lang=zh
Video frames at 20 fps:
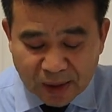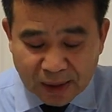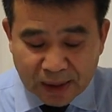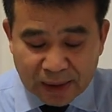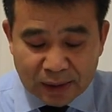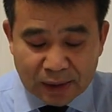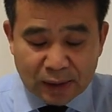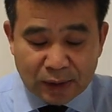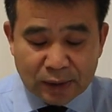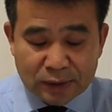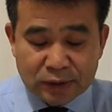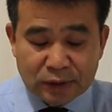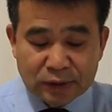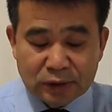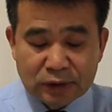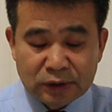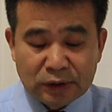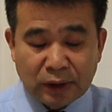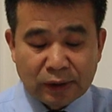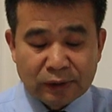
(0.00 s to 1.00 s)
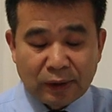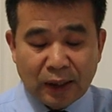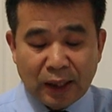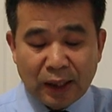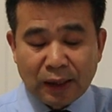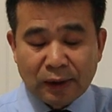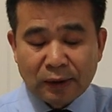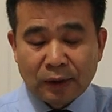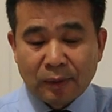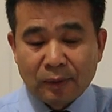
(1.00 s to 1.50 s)
哎，这是个讲的
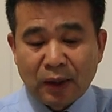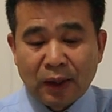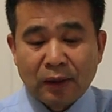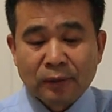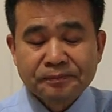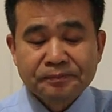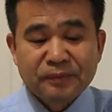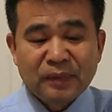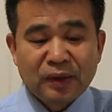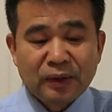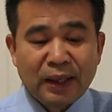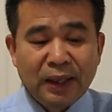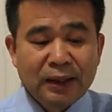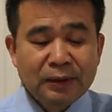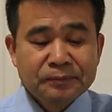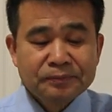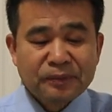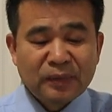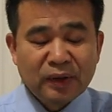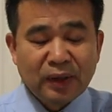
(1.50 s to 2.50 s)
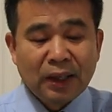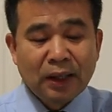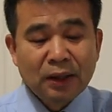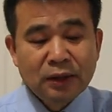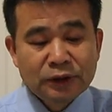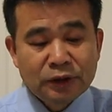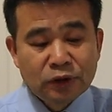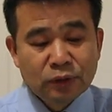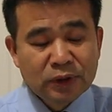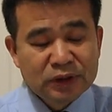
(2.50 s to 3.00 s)
哈，好不好？对对吧？
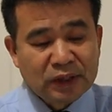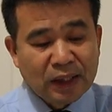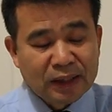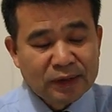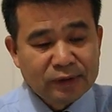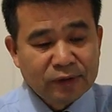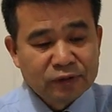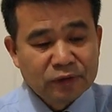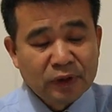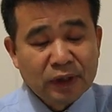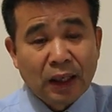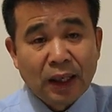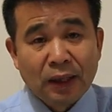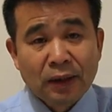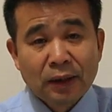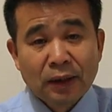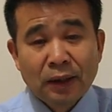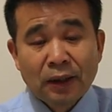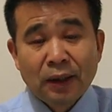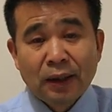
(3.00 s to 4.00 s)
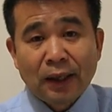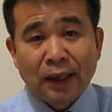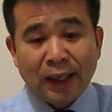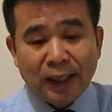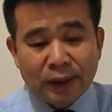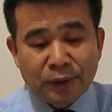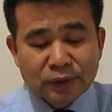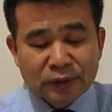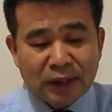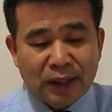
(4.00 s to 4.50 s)
这是我想跟你们说的。
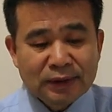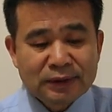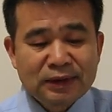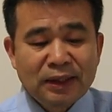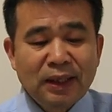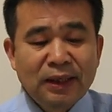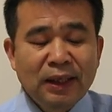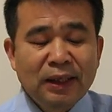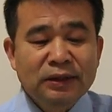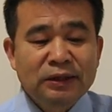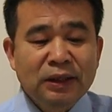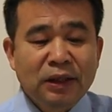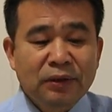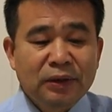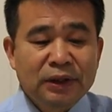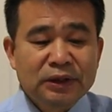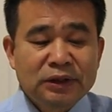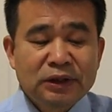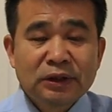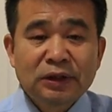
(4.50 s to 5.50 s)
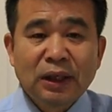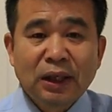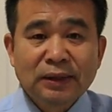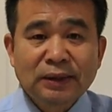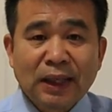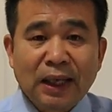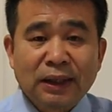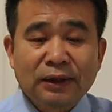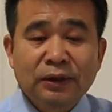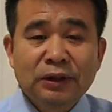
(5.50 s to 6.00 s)
还有呢，现在社会经
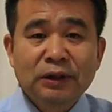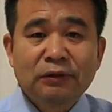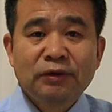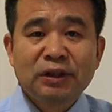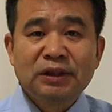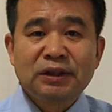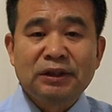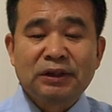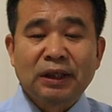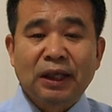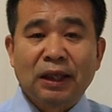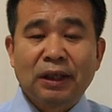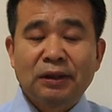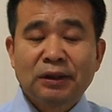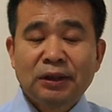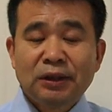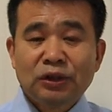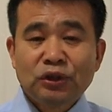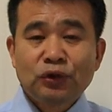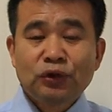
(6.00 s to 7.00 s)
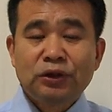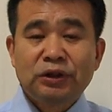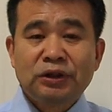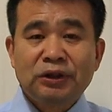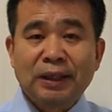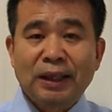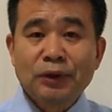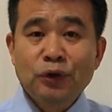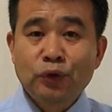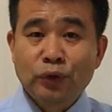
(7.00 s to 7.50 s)
常谈到一个问题啊，就
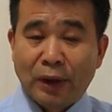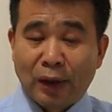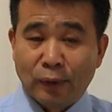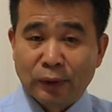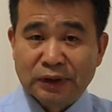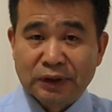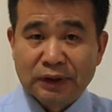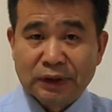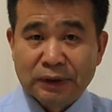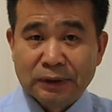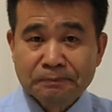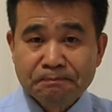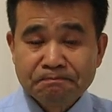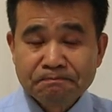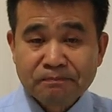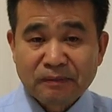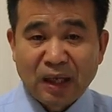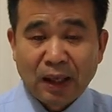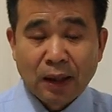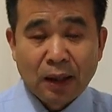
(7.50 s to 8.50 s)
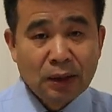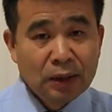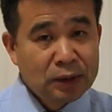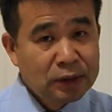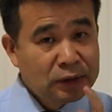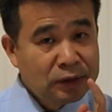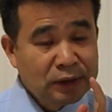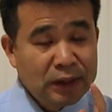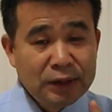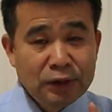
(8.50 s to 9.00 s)
是人权问题啊。
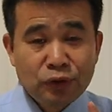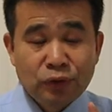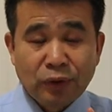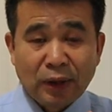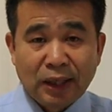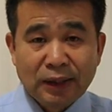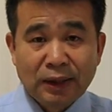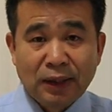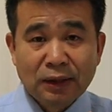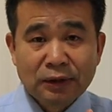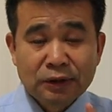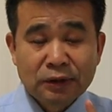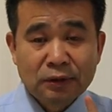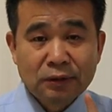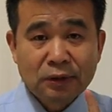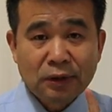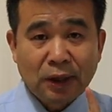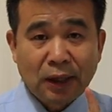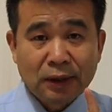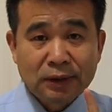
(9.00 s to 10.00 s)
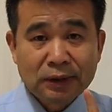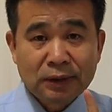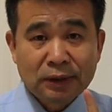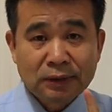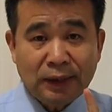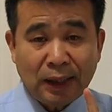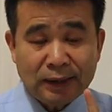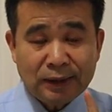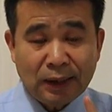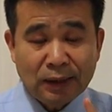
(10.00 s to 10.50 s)
人权呢是啊，这
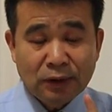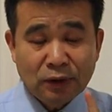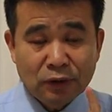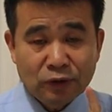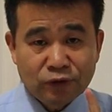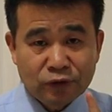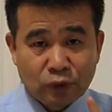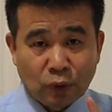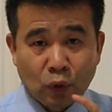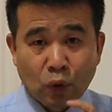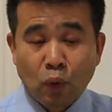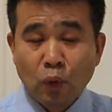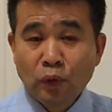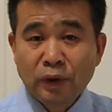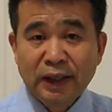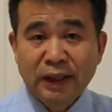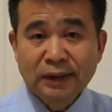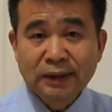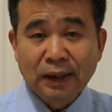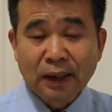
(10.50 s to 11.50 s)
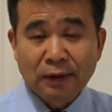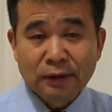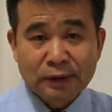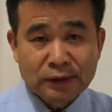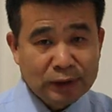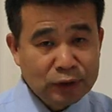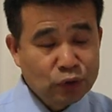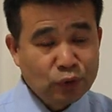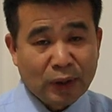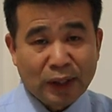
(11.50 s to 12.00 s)
个大家呢所公认的，
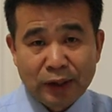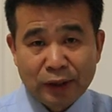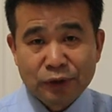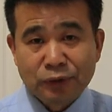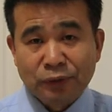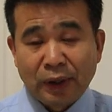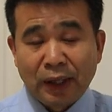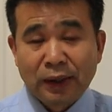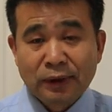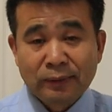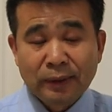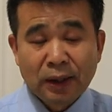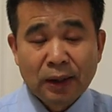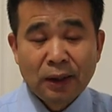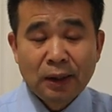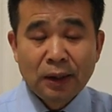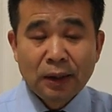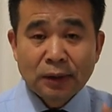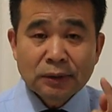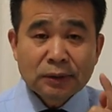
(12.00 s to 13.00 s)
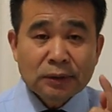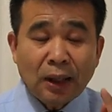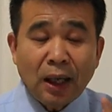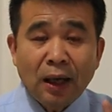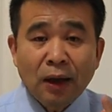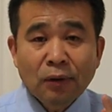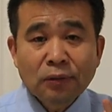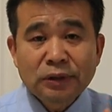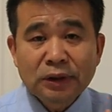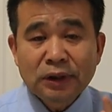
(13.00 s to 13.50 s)
人权，人权是吧？
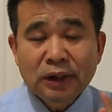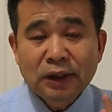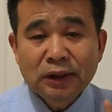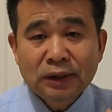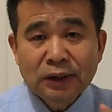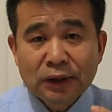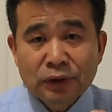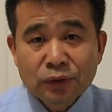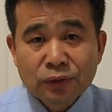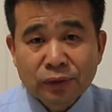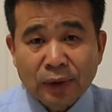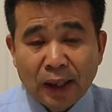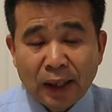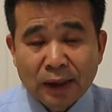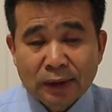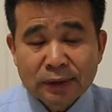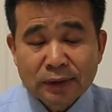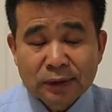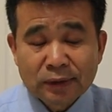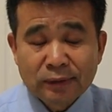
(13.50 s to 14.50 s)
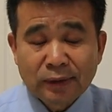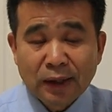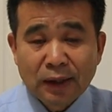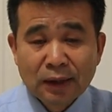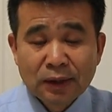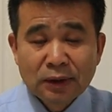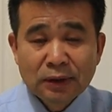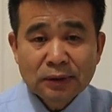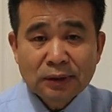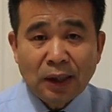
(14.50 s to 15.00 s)
到底这个人权是吧？
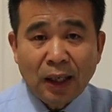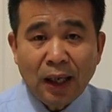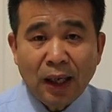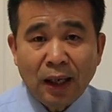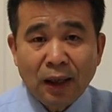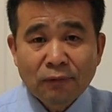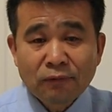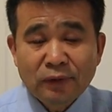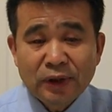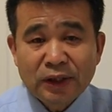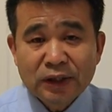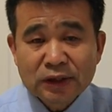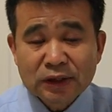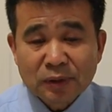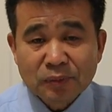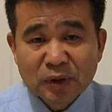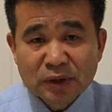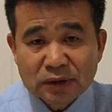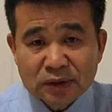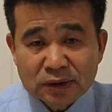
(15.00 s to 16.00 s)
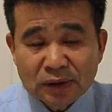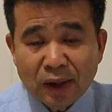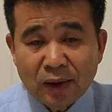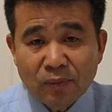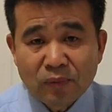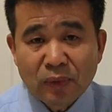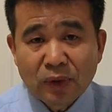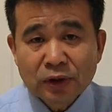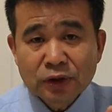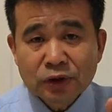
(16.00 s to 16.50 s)
他为什么
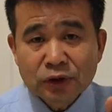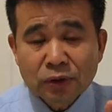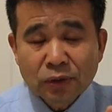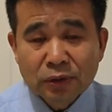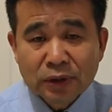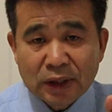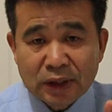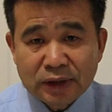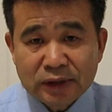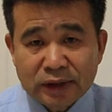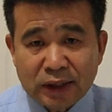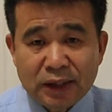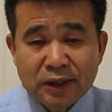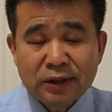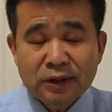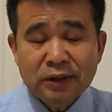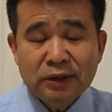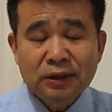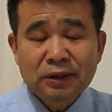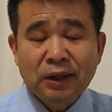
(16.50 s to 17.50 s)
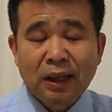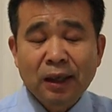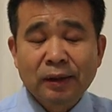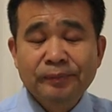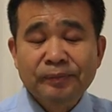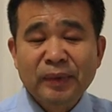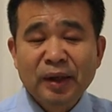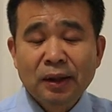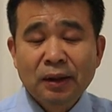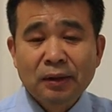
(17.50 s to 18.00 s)
这么受人珍视
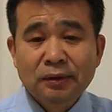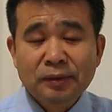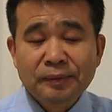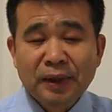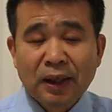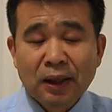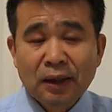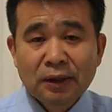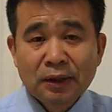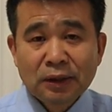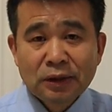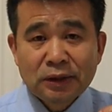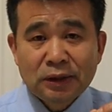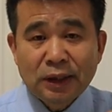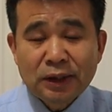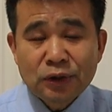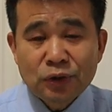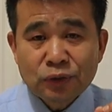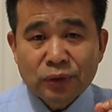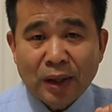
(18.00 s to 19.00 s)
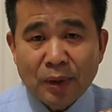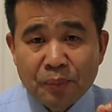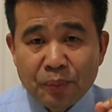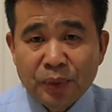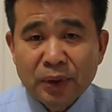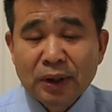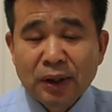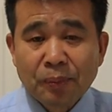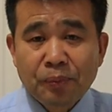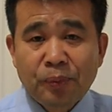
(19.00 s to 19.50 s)
啊？对吧？人权
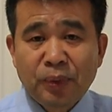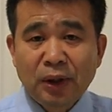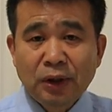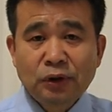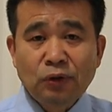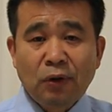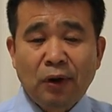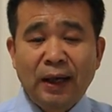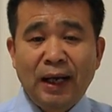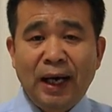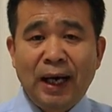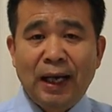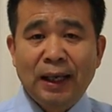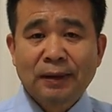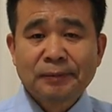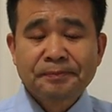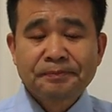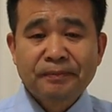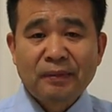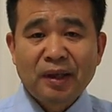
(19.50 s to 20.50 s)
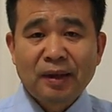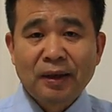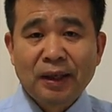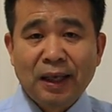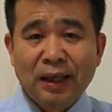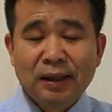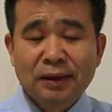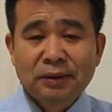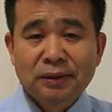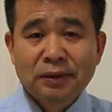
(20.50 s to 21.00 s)
不可剥夺呀，对不
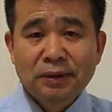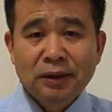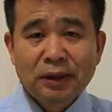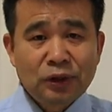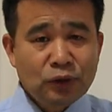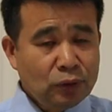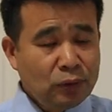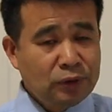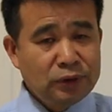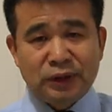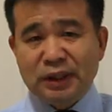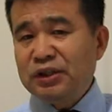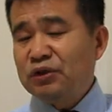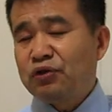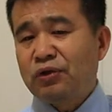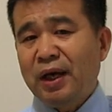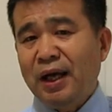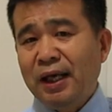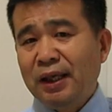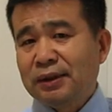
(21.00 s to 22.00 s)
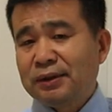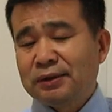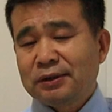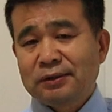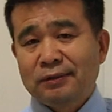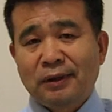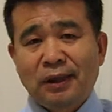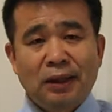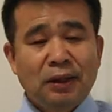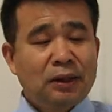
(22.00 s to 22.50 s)
对？你说我人权
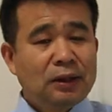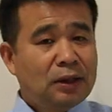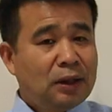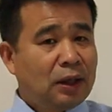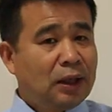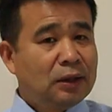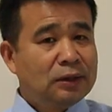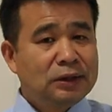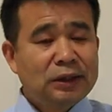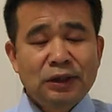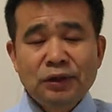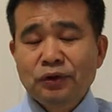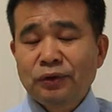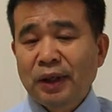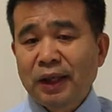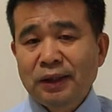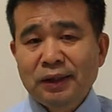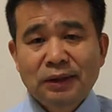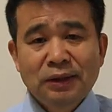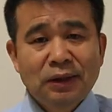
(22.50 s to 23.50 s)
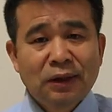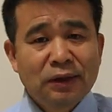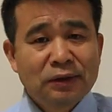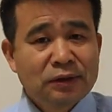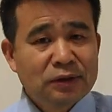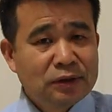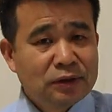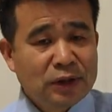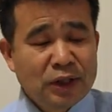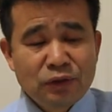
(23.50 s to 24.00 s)
是吧？啊，人权这个
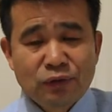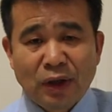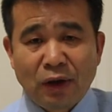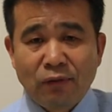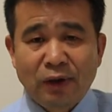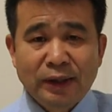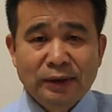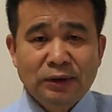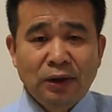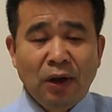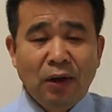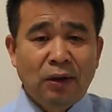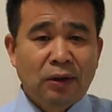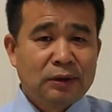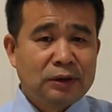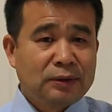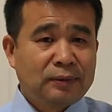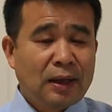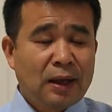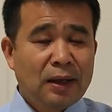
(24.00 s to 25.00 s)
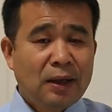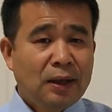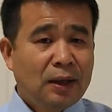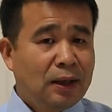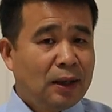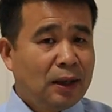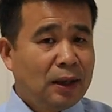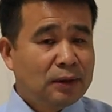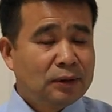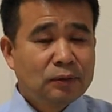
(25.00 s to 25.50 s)
人权外交是吧？
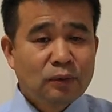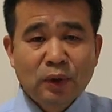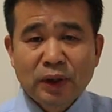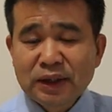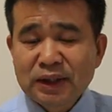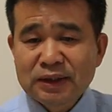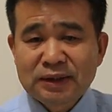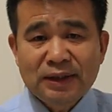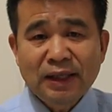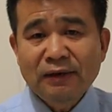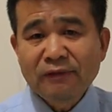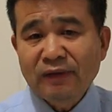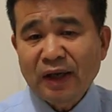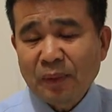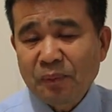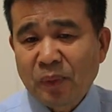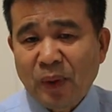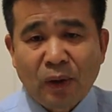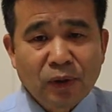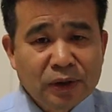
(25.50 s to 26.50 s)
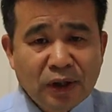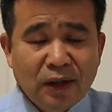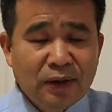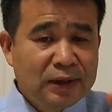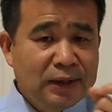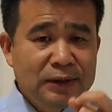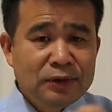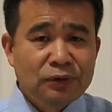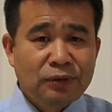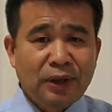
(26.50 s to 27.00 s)
啊，我这个宪法保
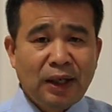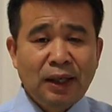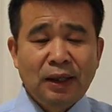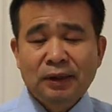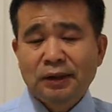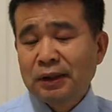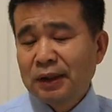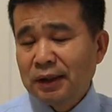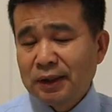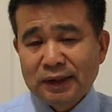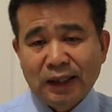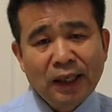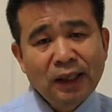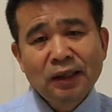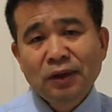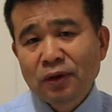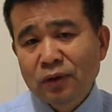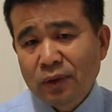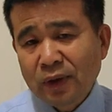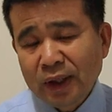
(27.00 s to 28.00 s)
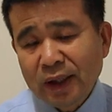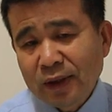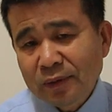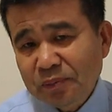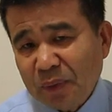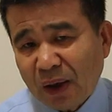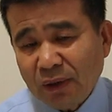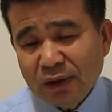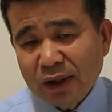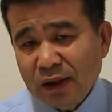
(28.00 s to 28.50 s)
障人权，联合国也
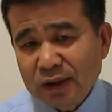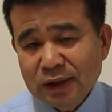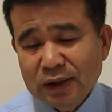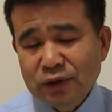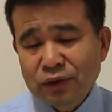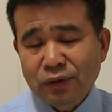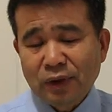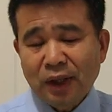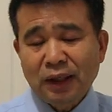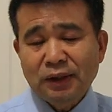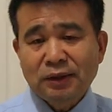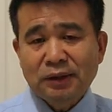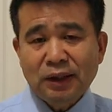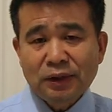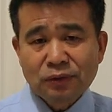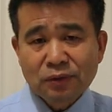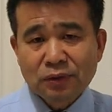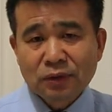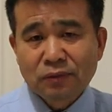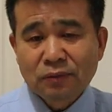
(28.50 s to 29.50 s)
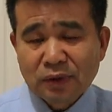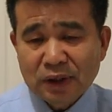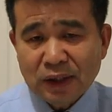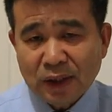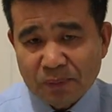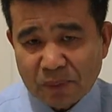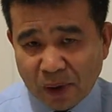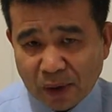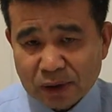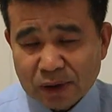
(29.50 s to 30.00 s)
保障人权，但有的国
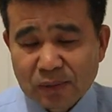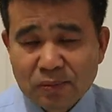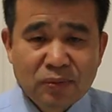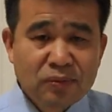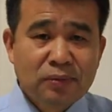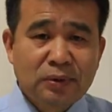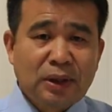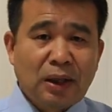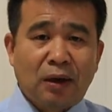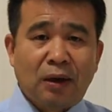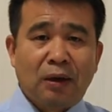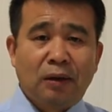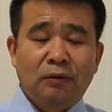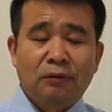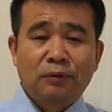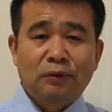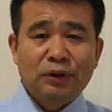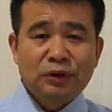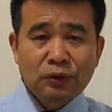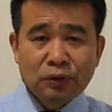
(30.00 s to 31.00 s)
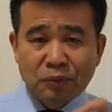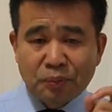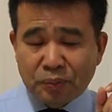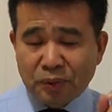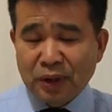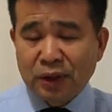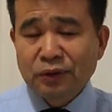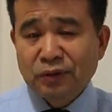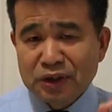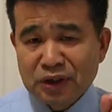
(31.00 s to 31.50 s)
也保障不了，我就
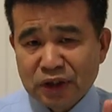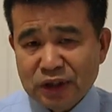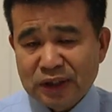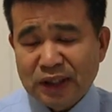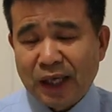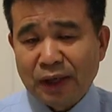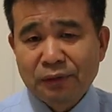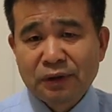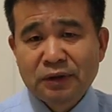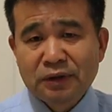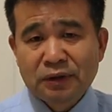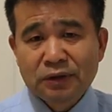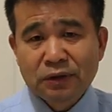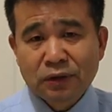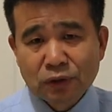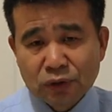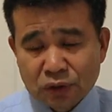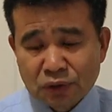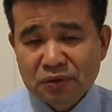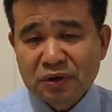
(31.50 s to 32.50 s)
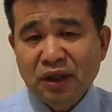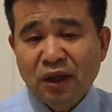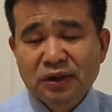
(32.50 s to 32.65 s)
剥夺你言论自由、宗